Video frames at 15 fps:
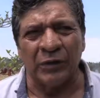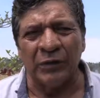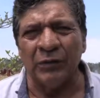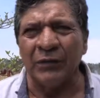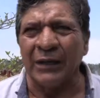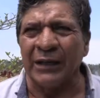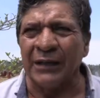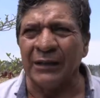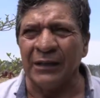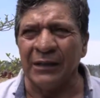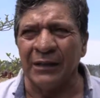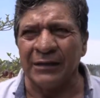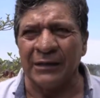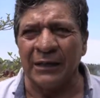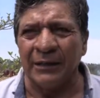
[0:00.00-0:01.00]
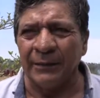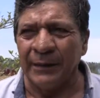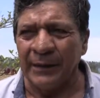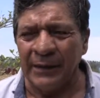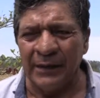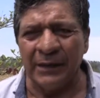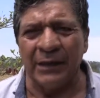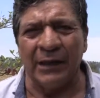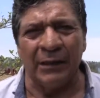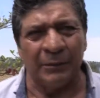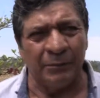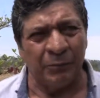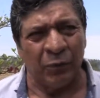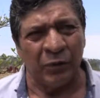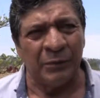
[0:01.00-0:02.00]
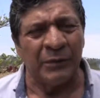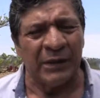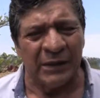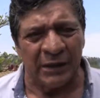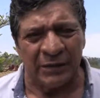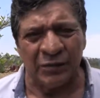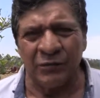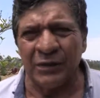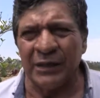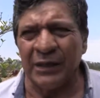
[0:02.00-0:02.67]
tenido la gentileza de venir por invitación